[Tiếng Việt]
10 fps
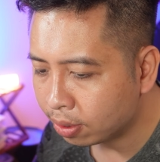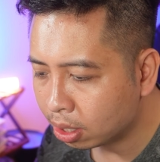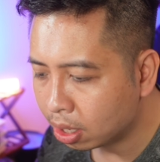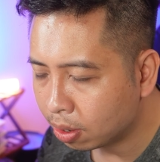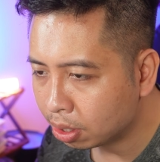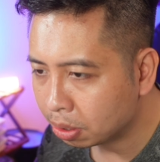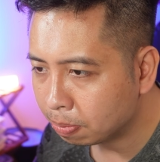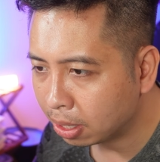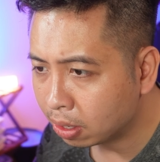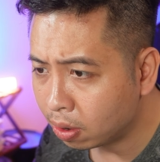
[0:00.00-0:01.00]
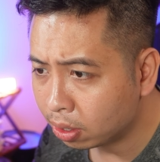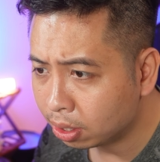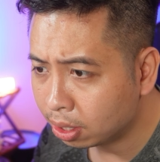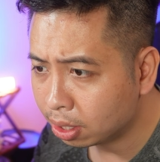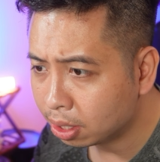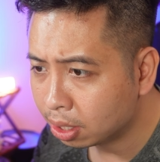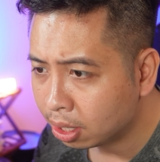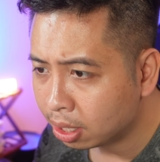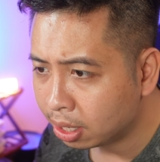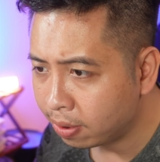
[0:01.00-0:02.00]
kiểu mấy con
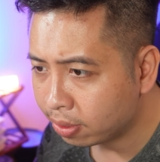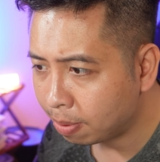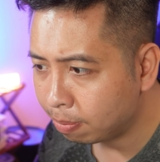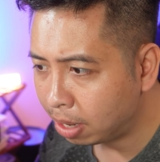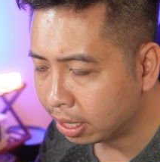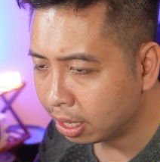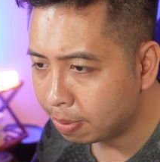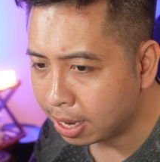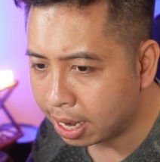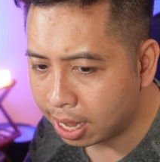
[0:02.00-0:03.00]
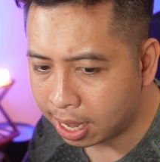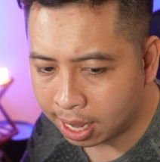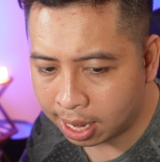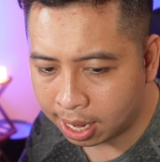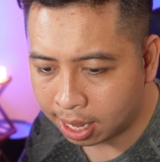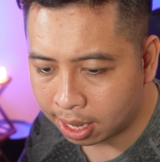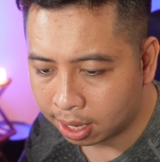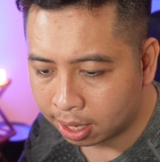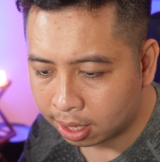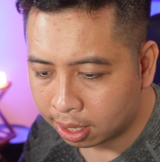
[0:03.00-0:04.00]
uh, neo 87 hibana hay là
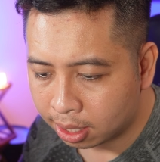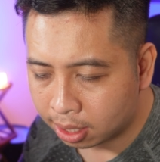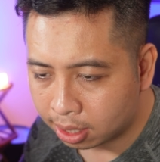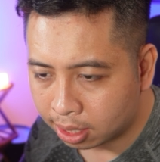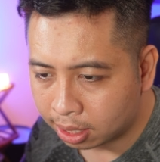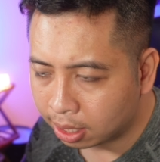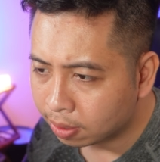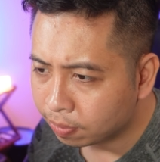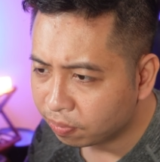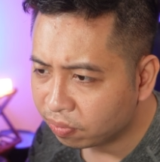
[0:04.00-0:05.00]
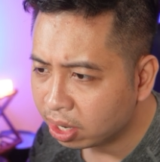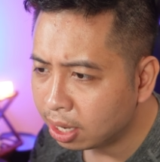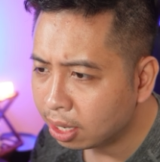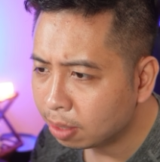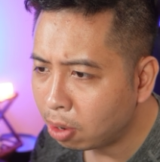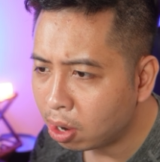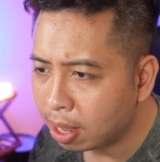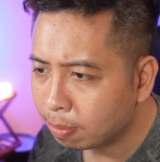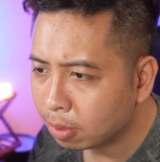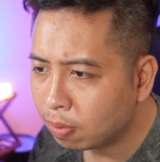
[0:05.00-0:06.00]
ấy thì với lên mỏi
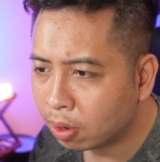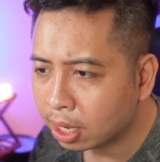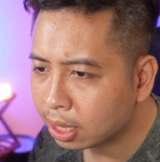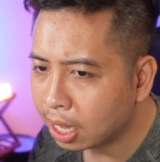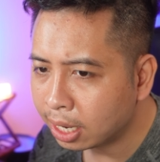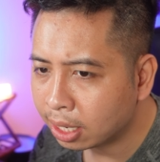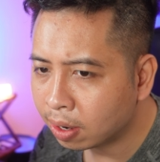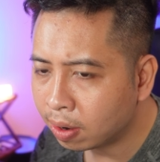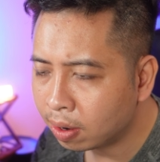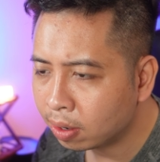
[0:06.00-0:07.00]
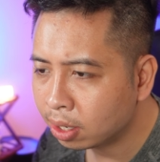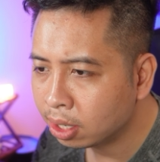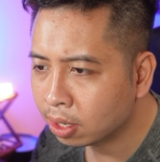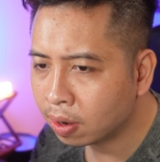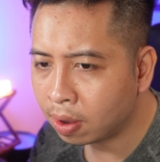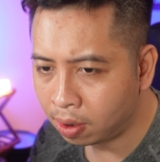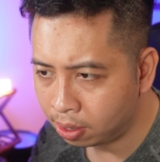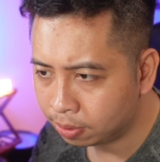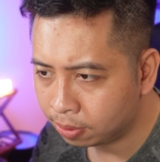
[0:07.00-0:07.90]
lắm không có kê tay thì gõ nó hơi khó